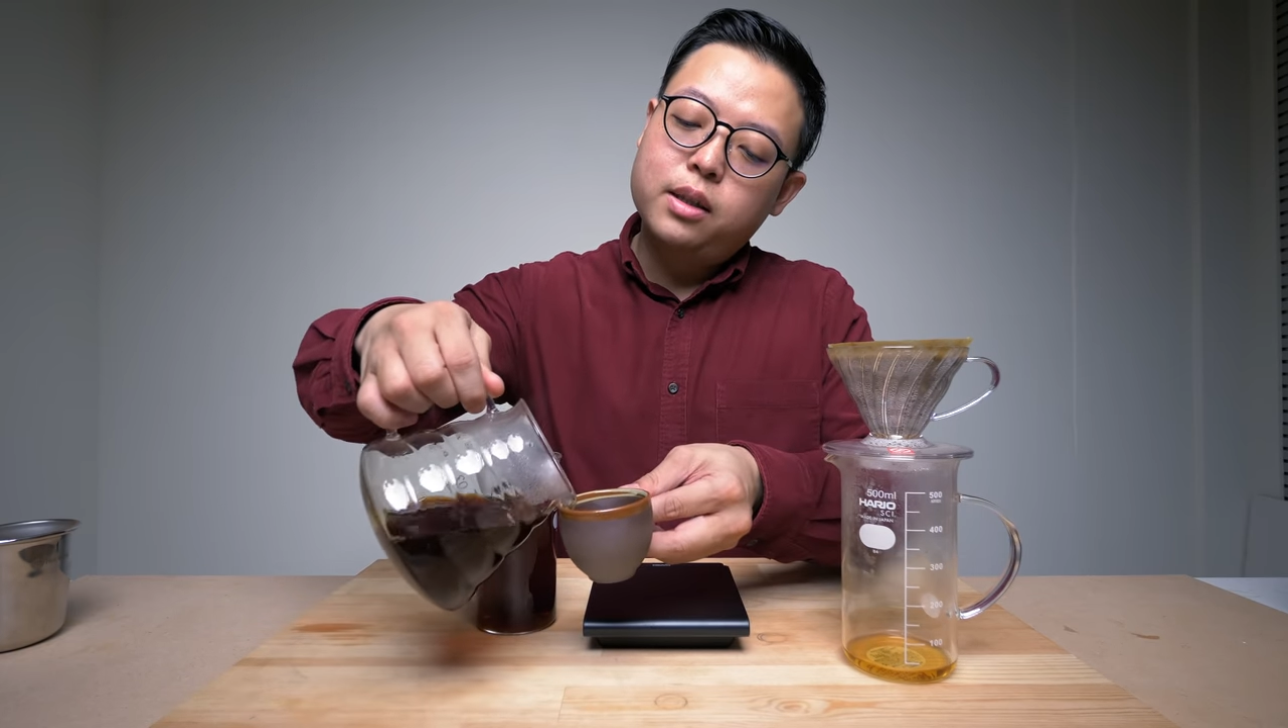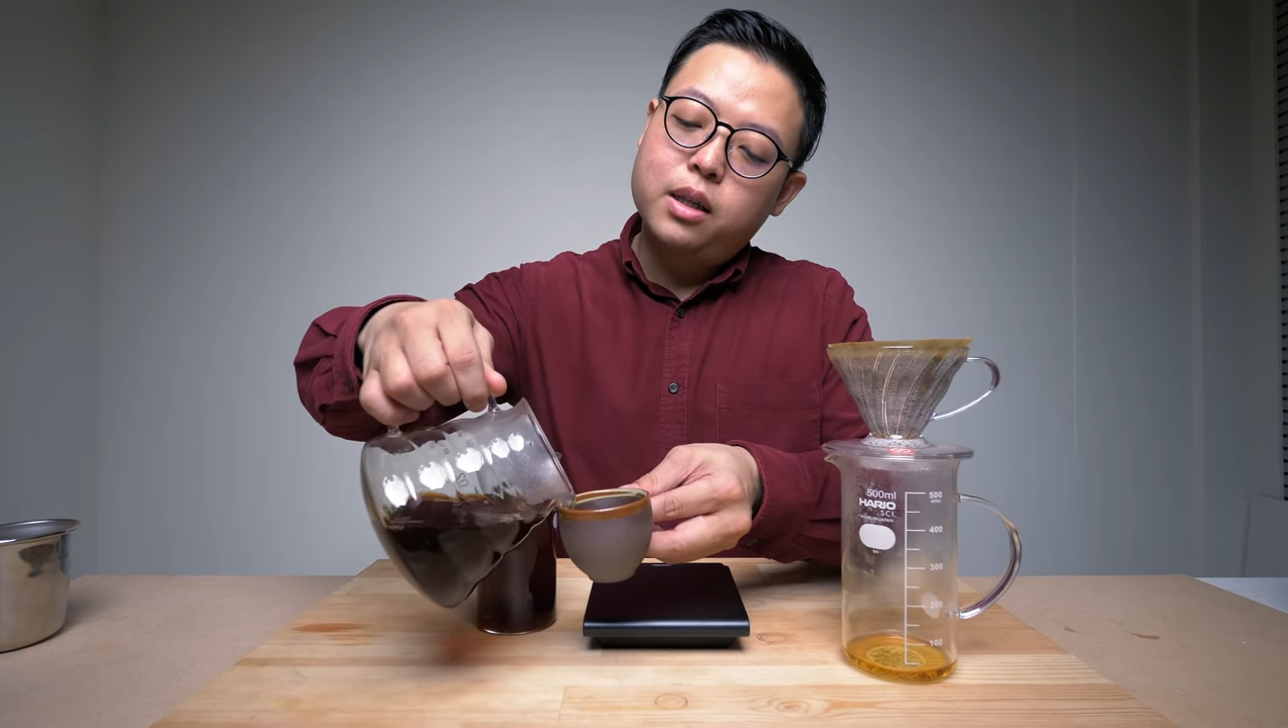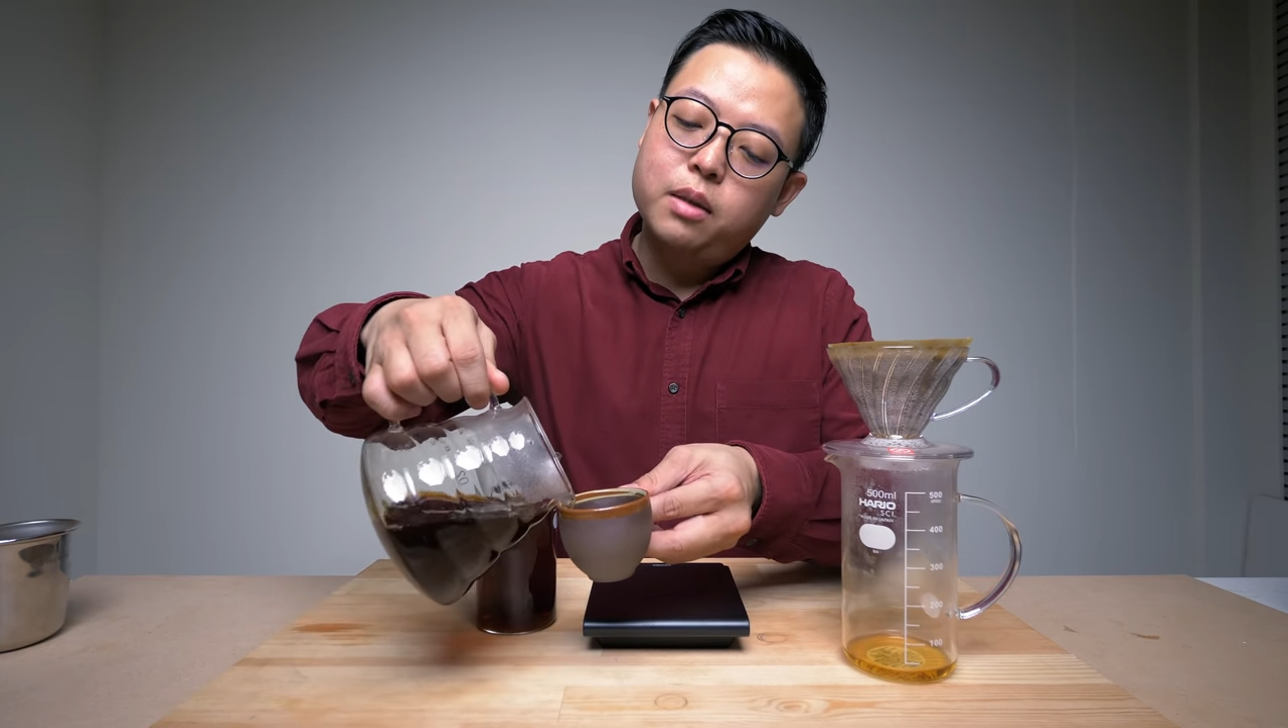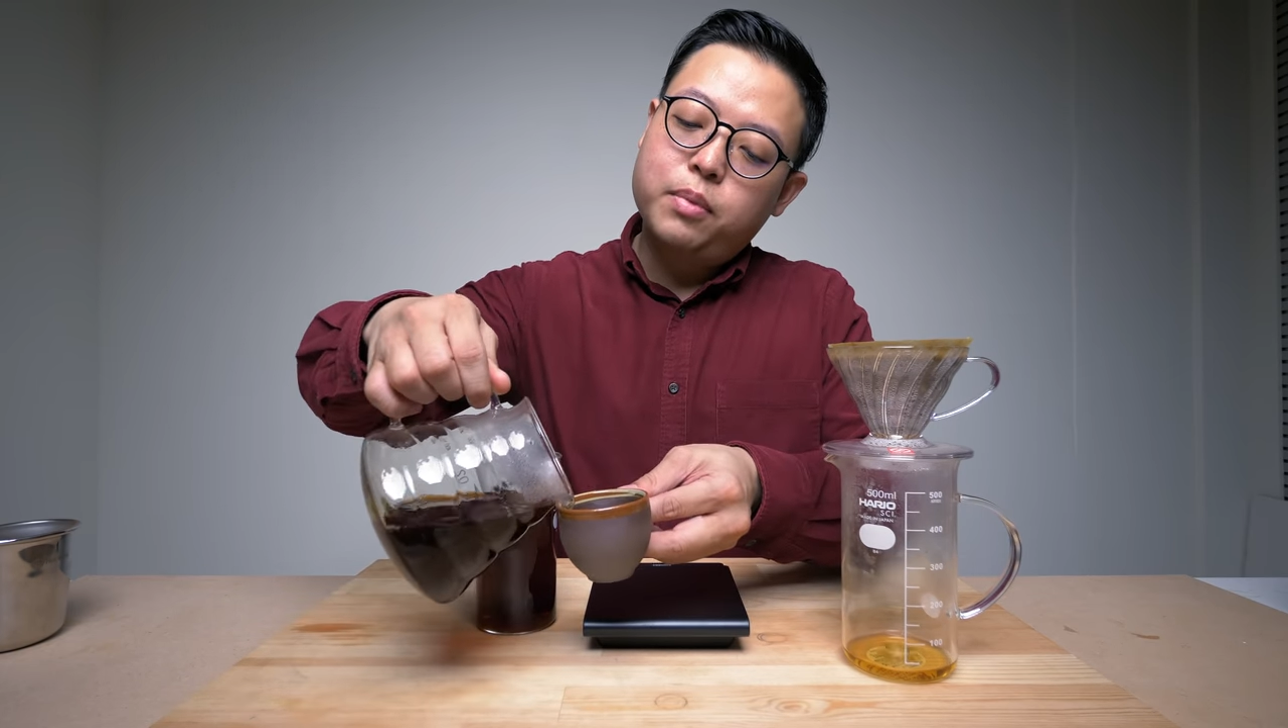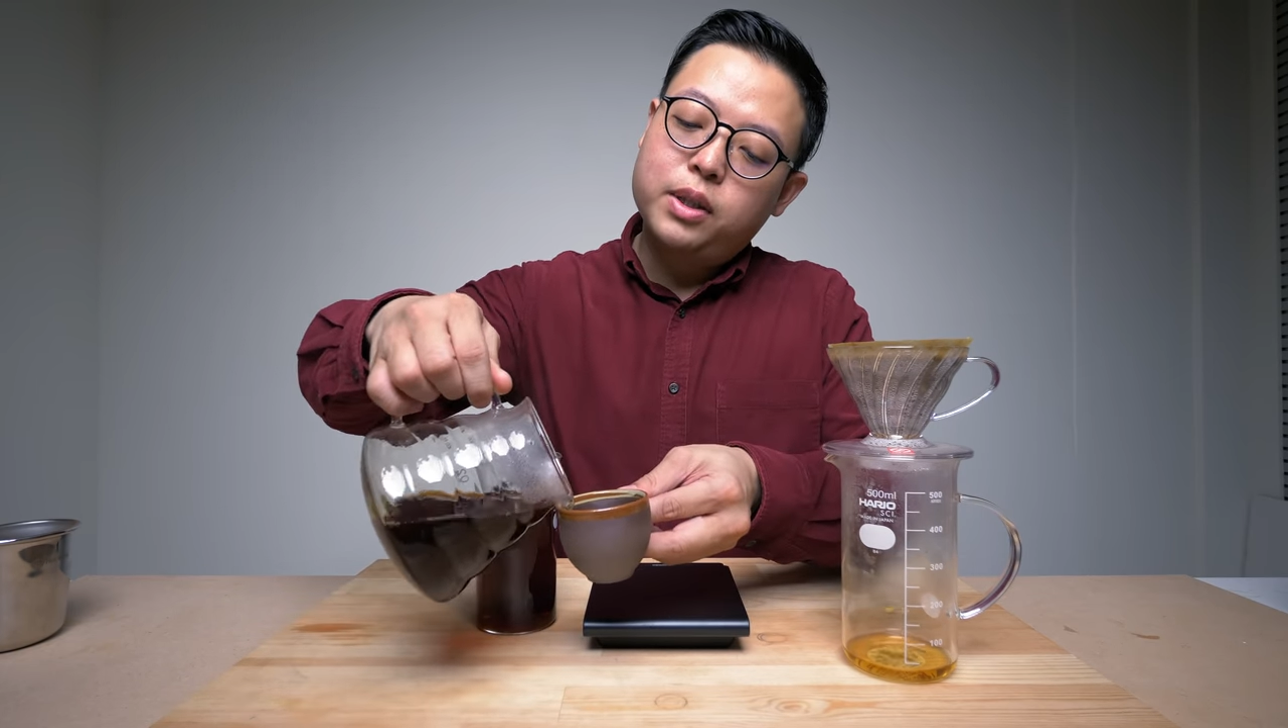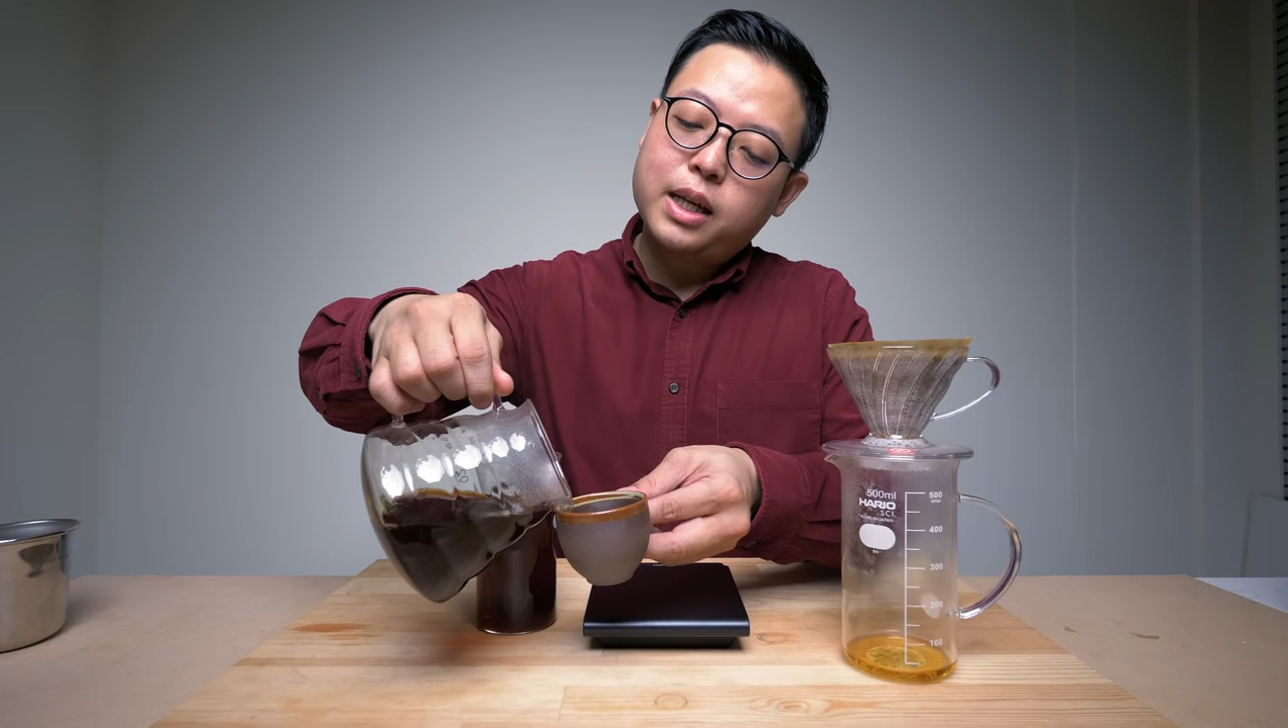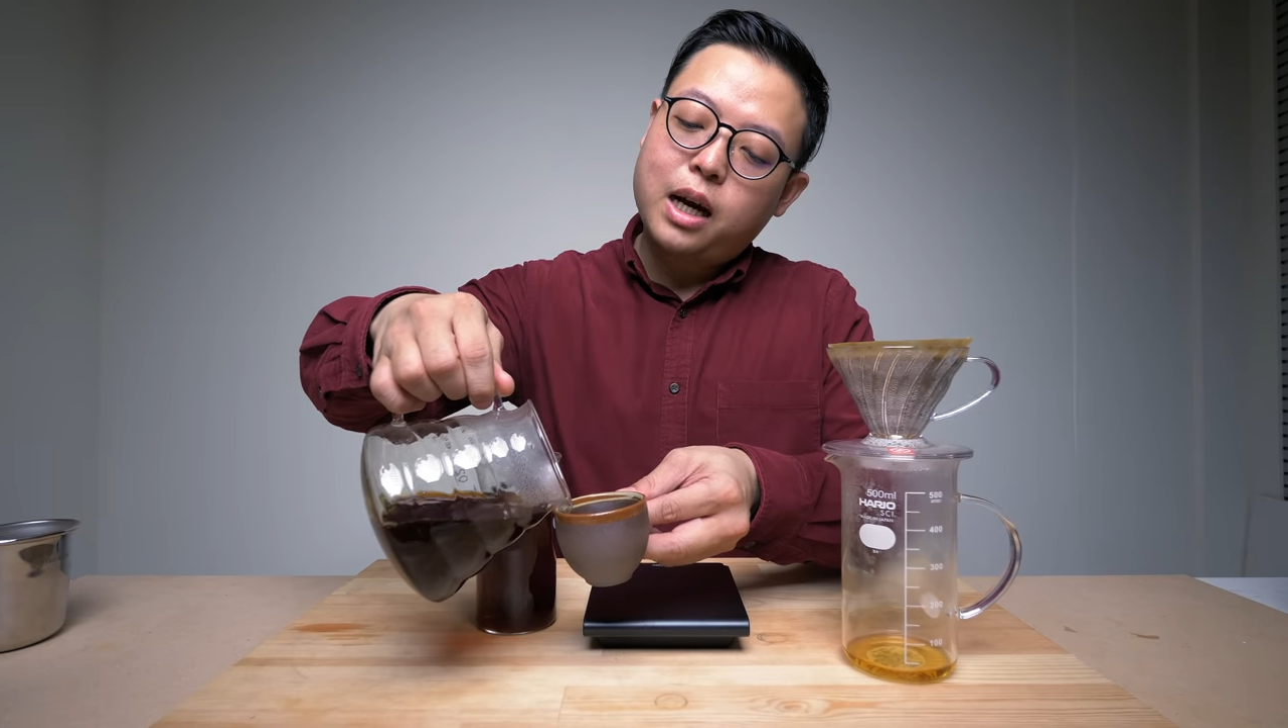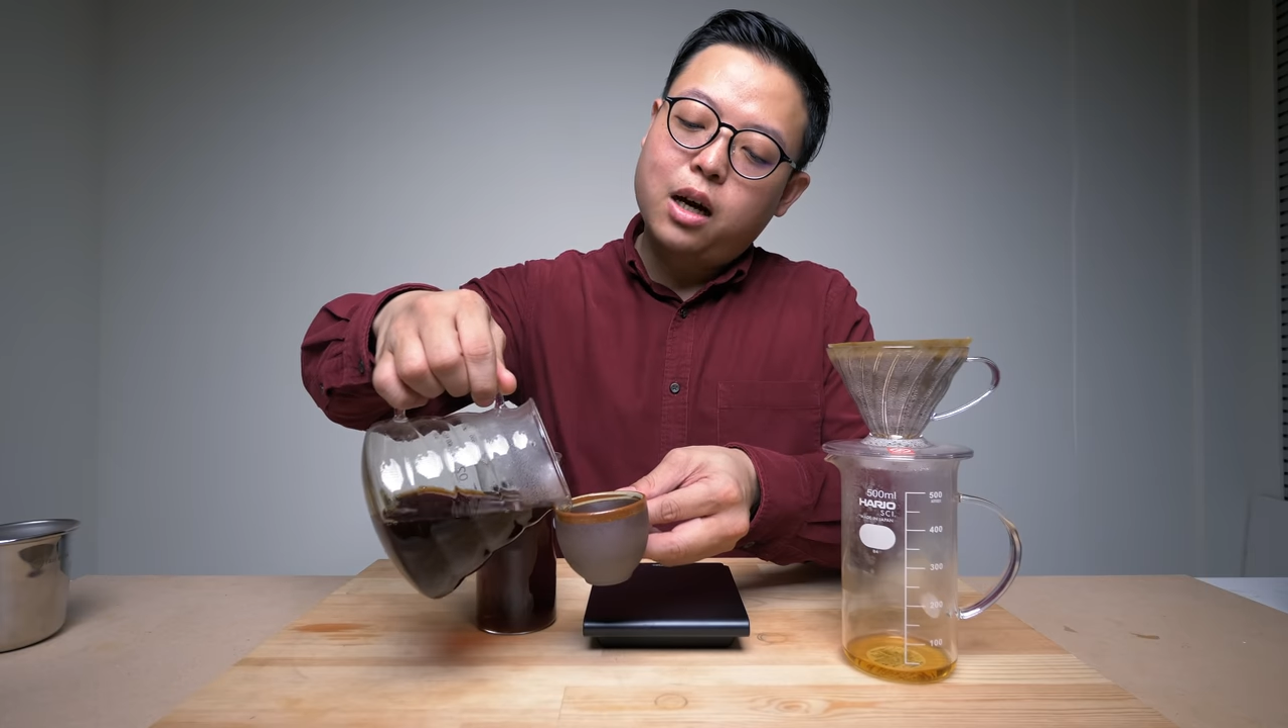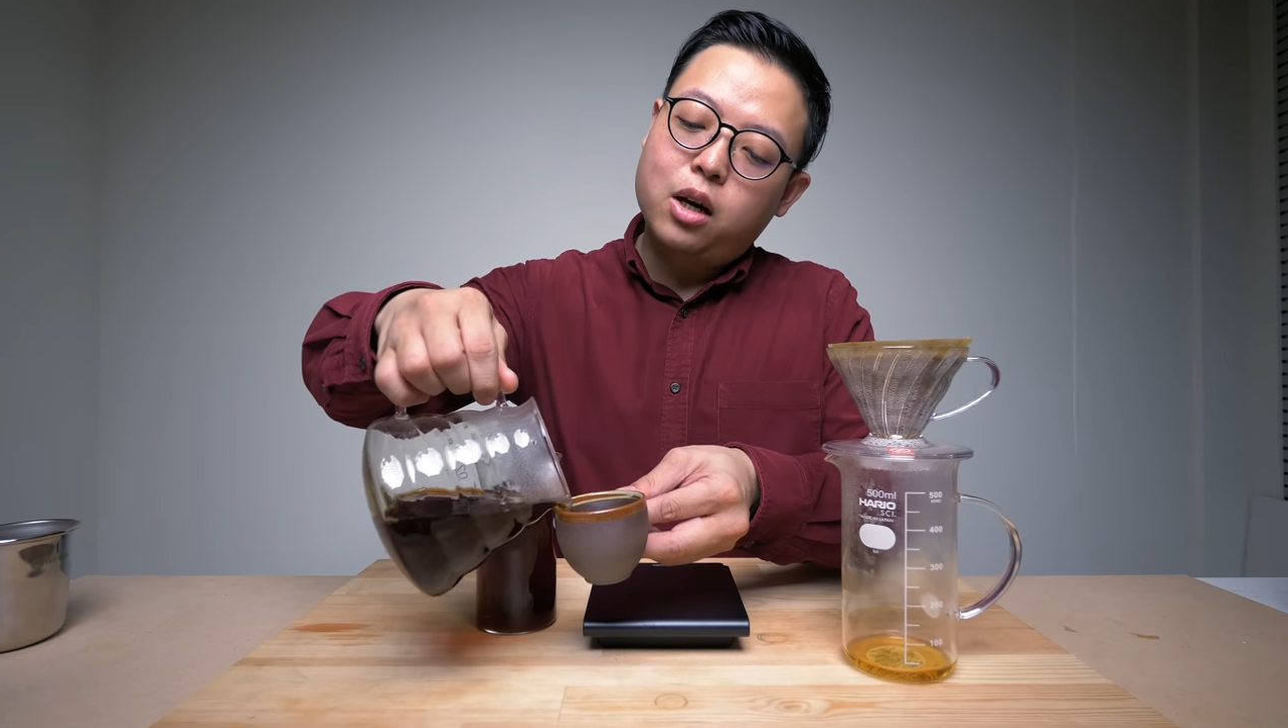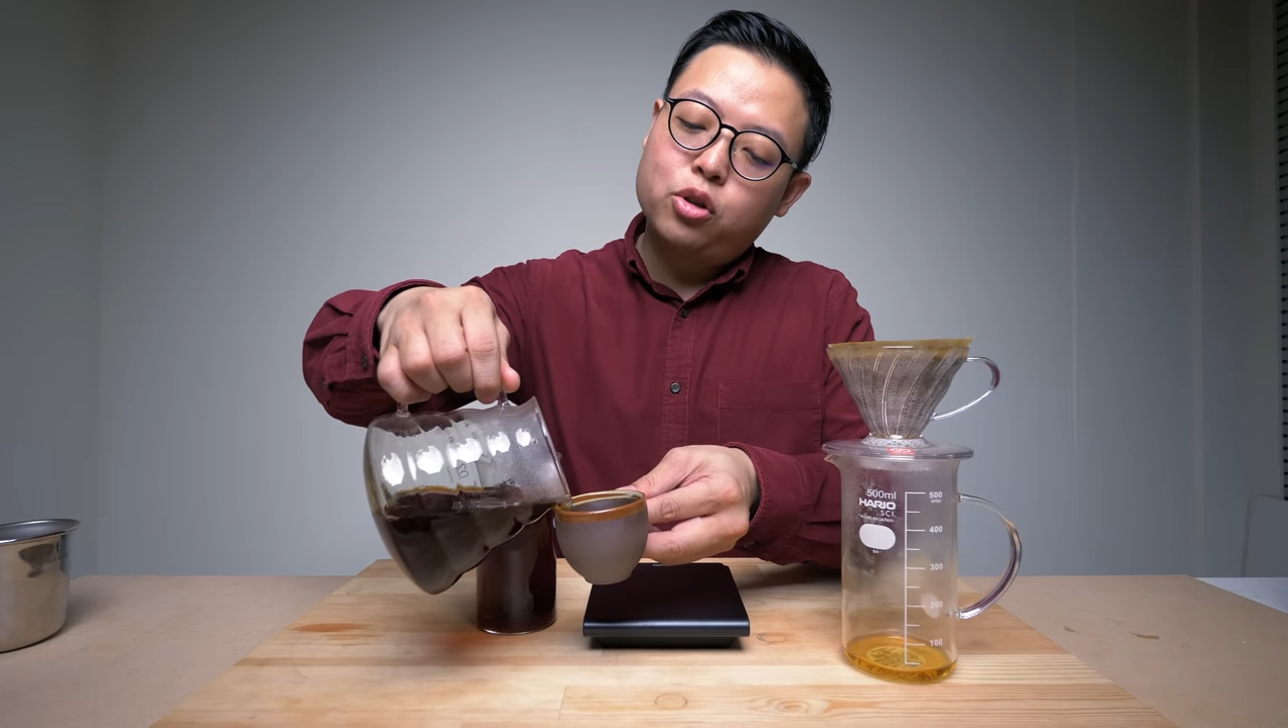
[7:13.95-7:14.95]
呢比
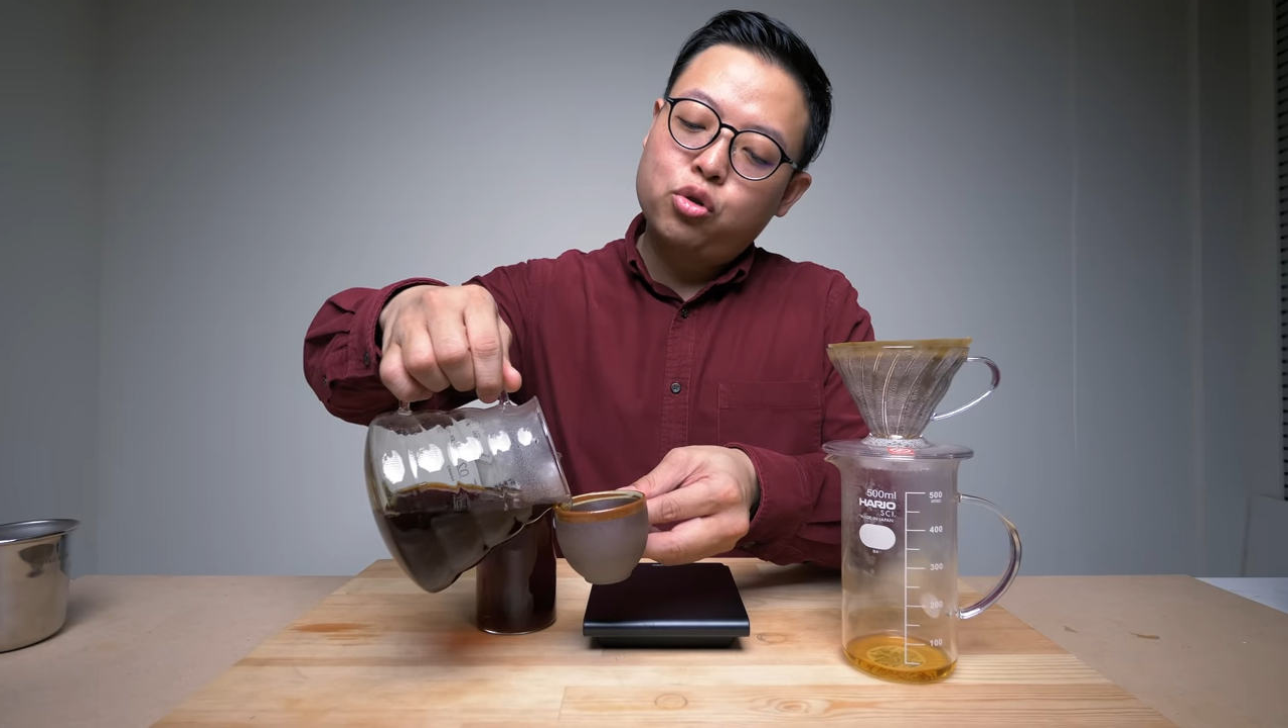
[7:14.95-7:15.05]
较